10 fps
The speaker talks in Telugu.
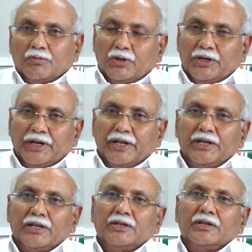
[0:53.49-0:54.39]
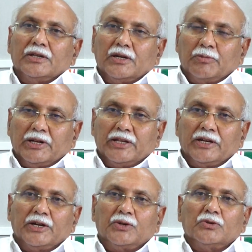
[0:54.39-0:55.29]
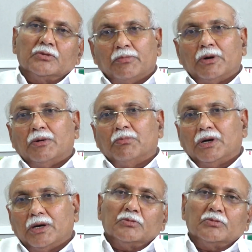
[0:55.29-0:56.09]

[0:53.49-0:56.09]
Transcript: బుల్లినేని రమణయ్య నాయుడు మా అమ్మ